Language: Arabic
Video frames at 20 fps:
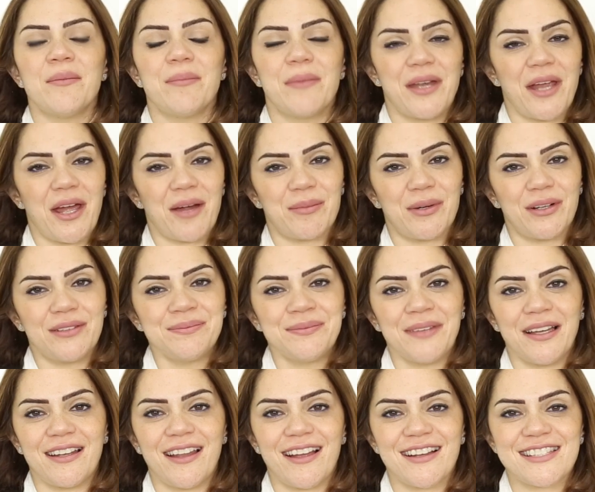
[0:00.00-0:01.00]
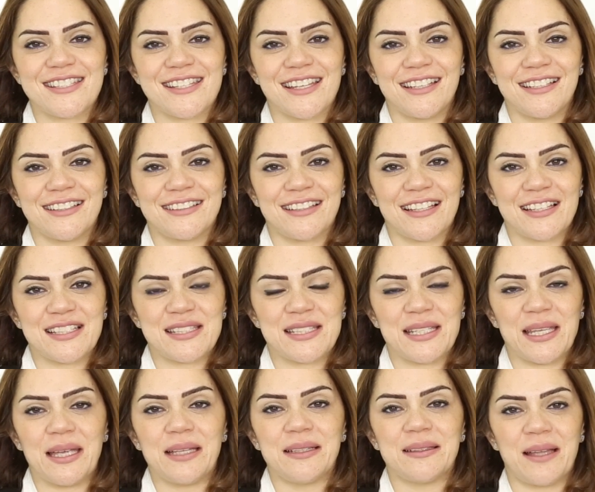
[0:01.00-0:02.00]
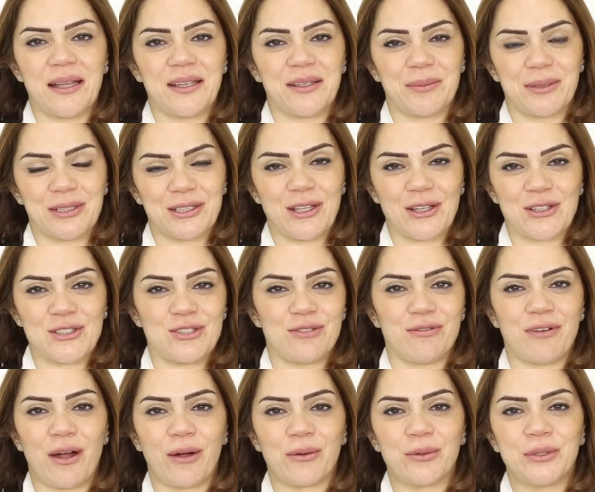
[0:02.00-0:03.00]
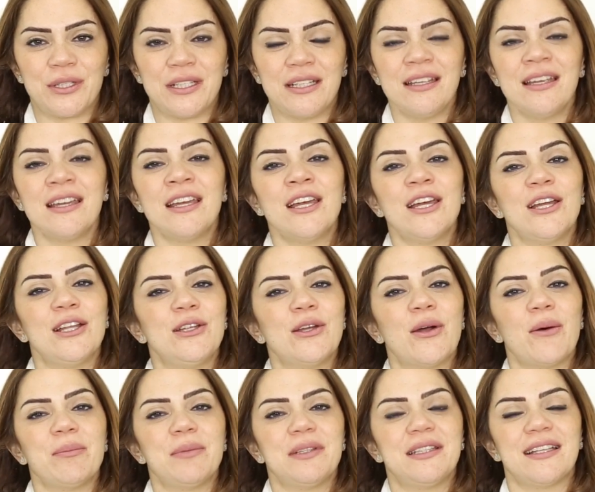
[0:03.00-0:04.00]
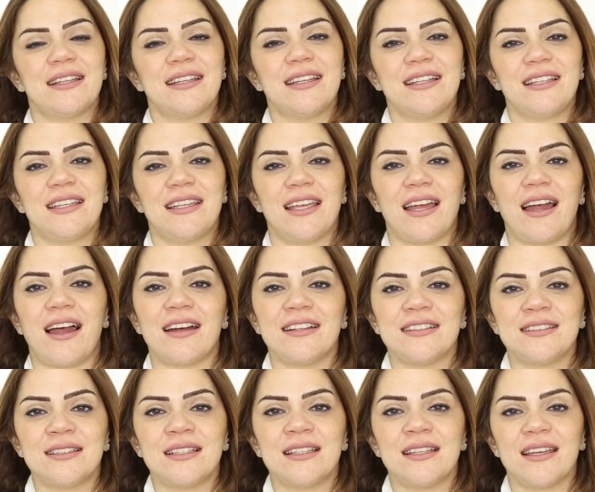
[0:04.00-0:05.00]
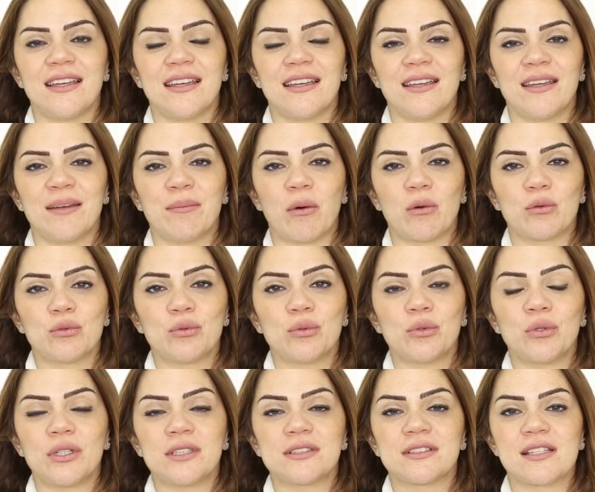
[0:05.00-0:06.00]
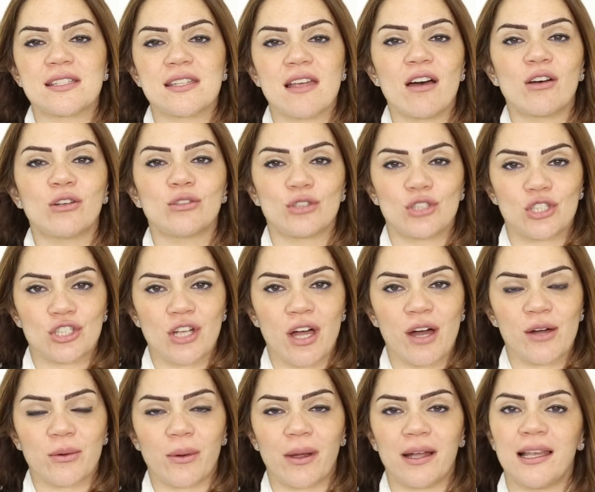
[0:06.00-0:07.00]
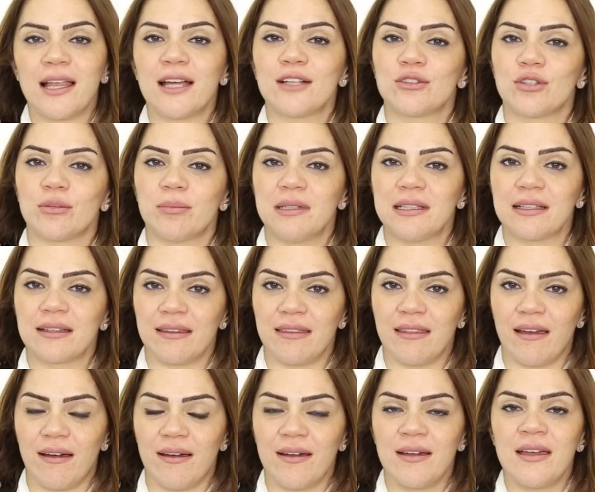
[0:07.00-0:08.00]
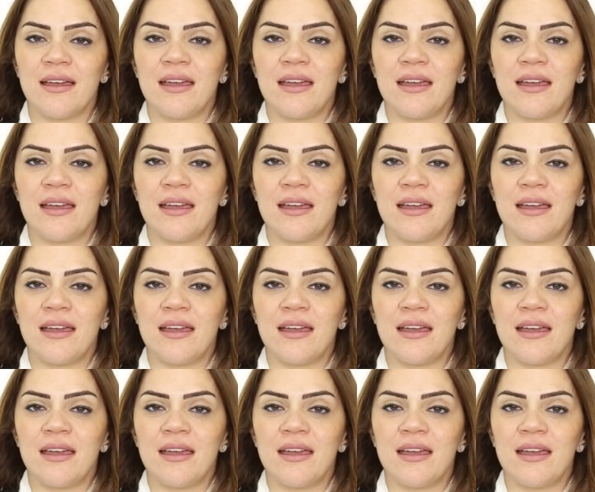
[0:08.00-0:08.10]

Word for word: مرحبا أنا أخصائية تغذية دانا بردقجي فاعوري اليوم بدنا نحكي عن آه، موضوع تساقط الشعر وعلاقته بالغذاء